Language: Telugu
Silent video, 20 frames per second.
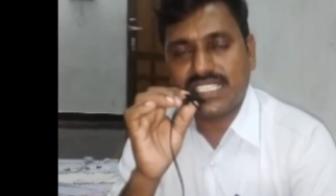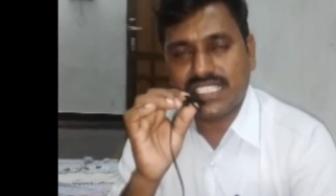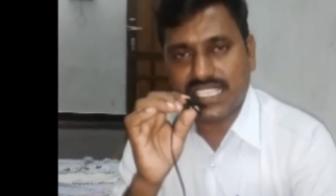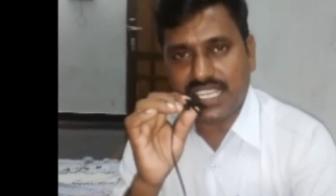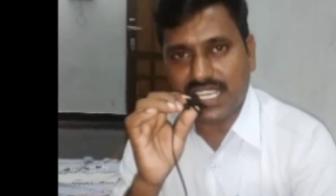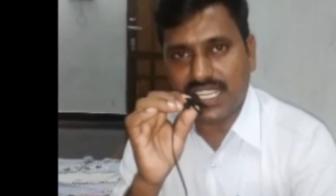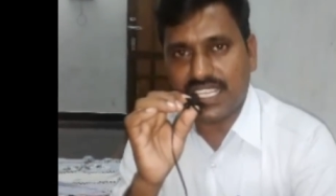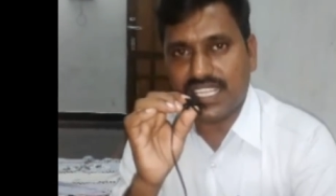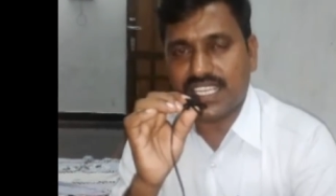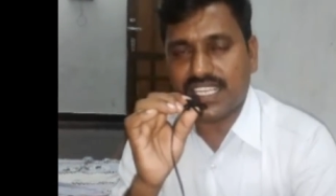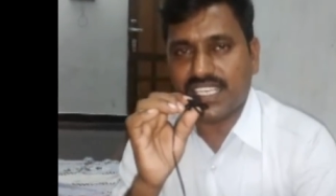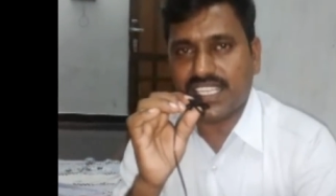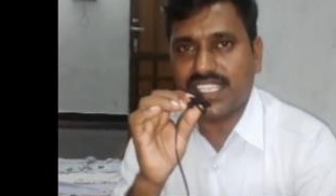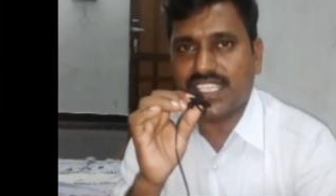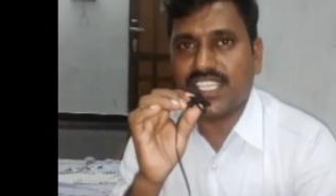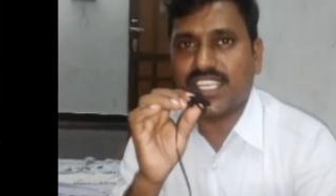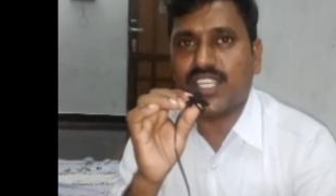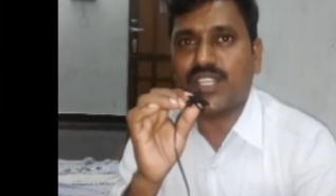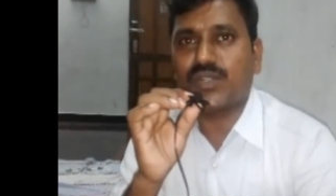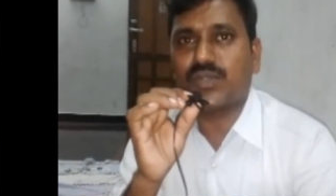
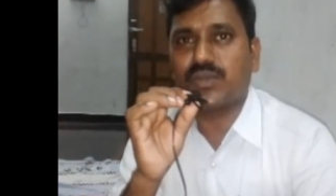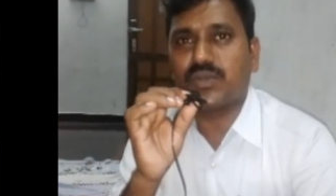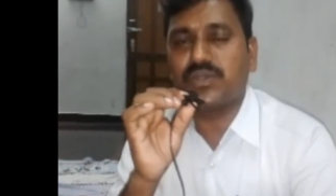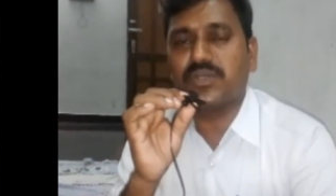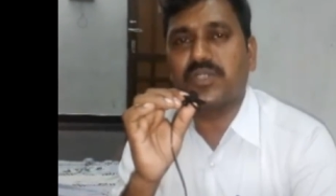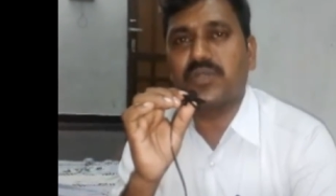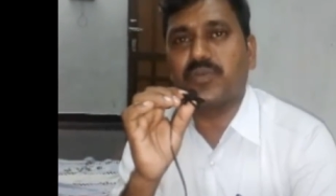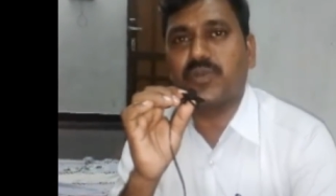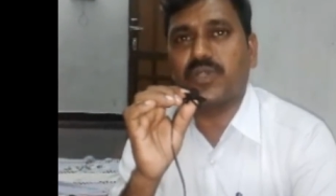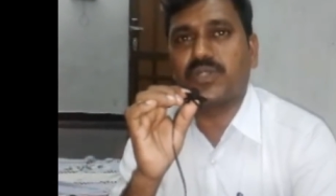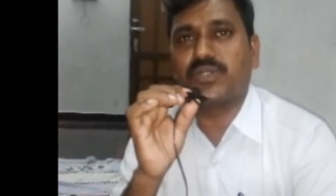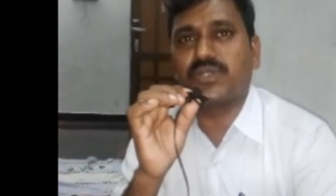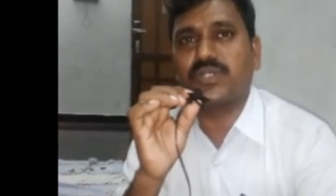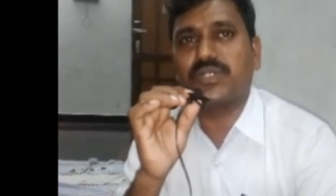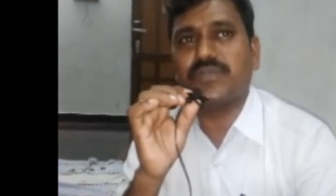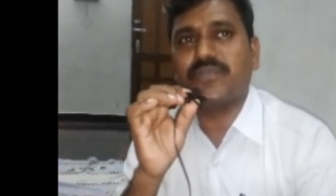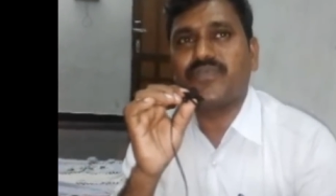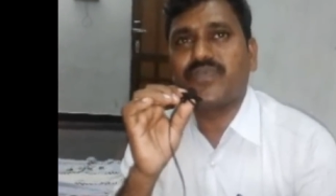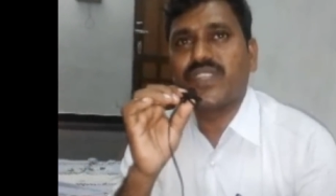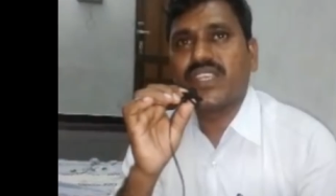శారీరకంగా కృంగిపోతూ
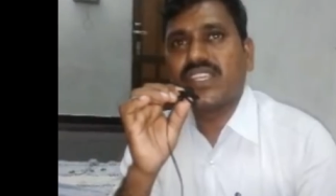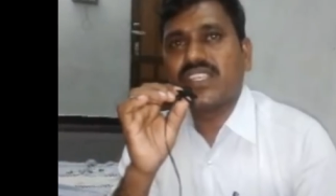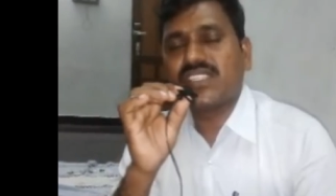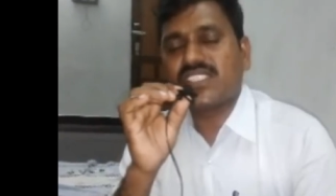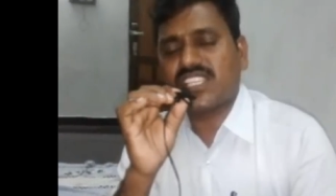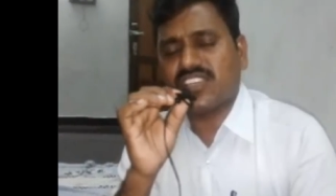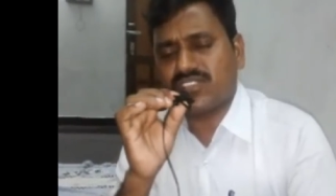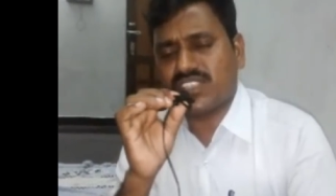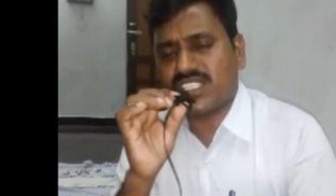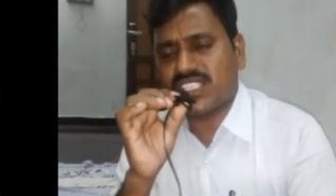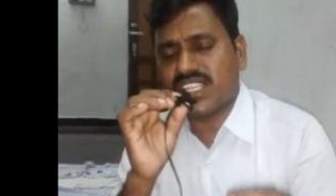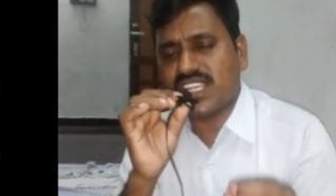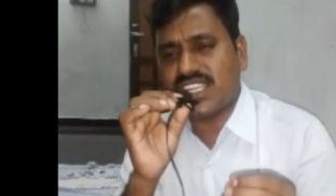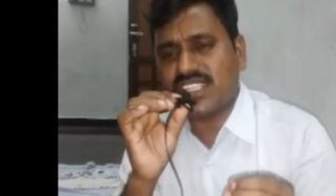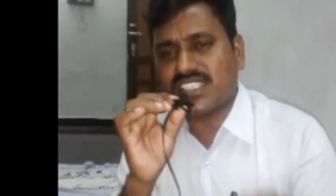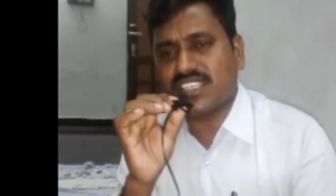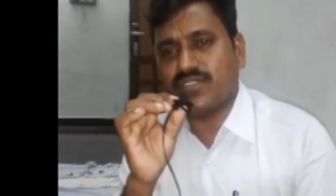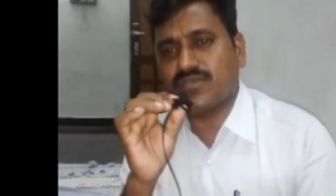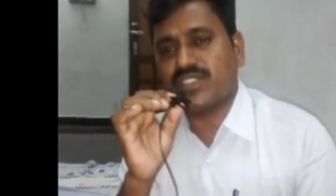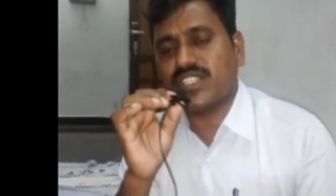
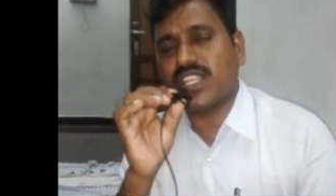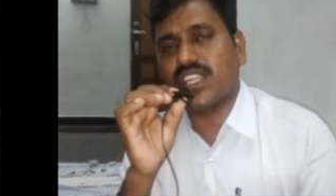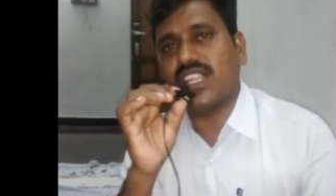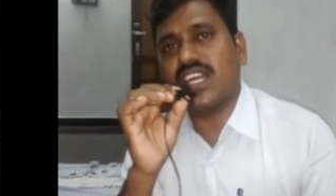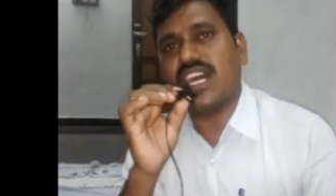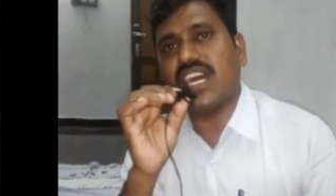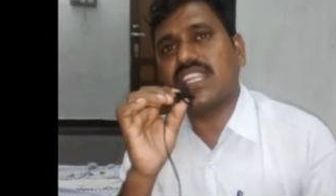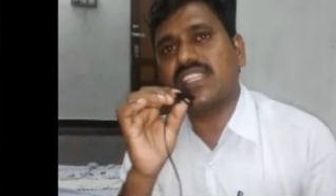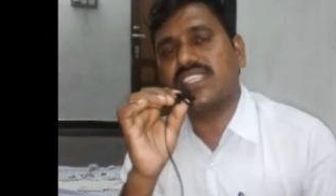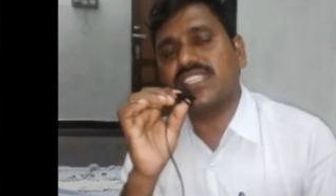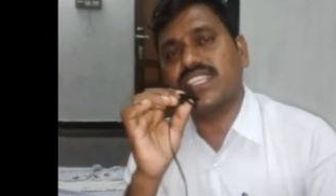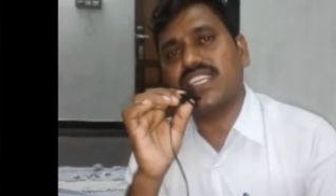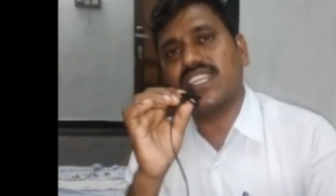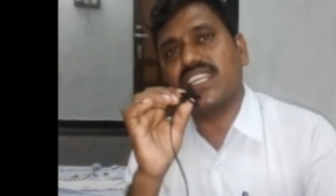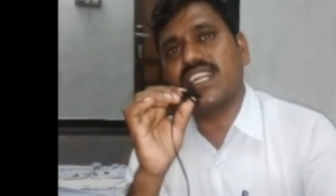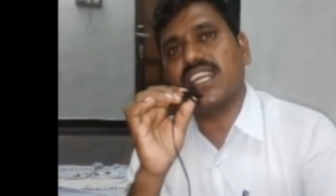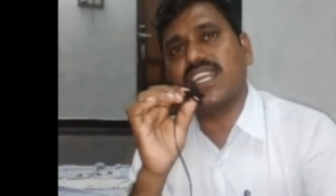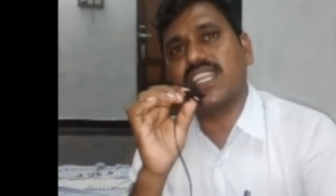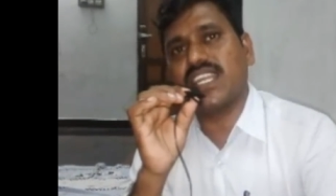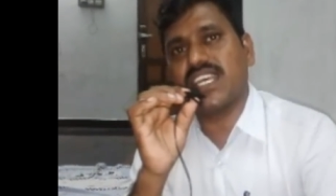సంవత్సరాల సంవత్సరాలు
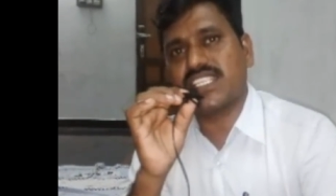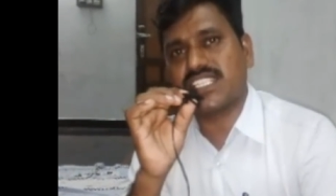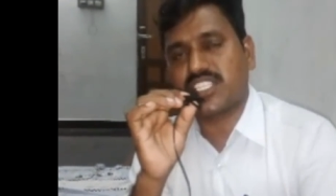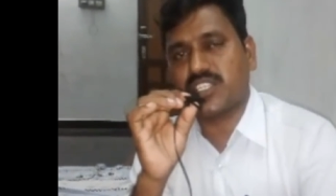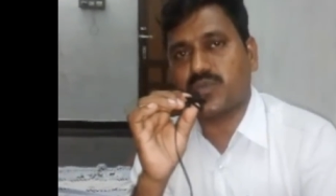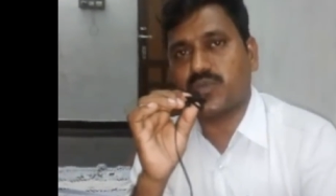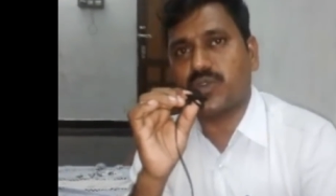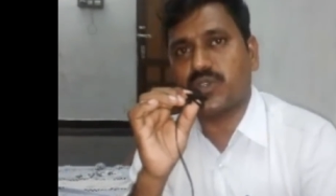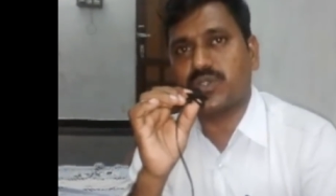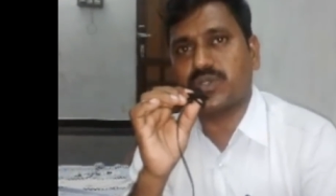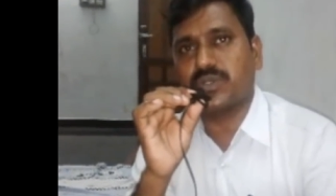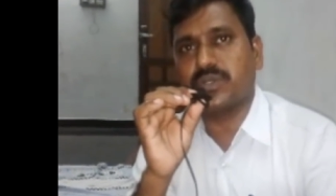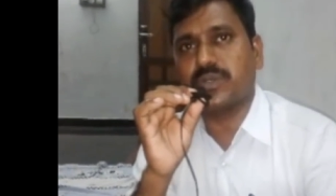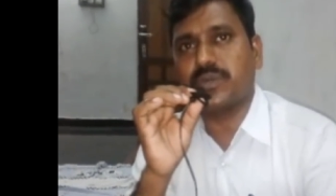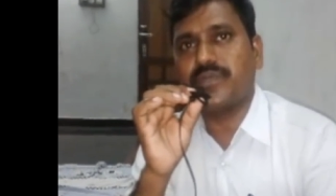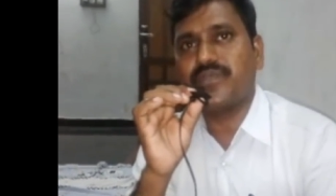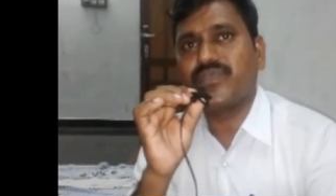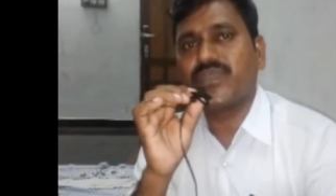ఆర్థికంగా నష్టపోతూ